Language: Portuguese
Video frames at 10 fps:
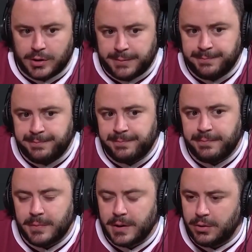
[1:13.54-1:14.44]
né?
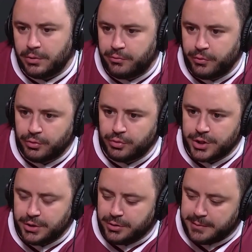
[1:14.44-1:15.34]
Eu não fui um
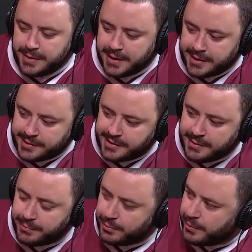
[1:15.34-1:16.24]
sujeito que me
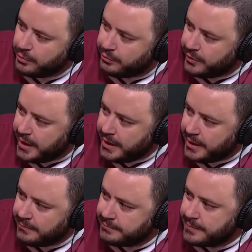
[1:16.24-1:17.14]
interessei por Paulo
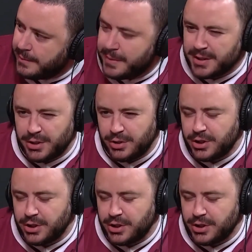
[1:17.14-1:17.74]
Freire a partir,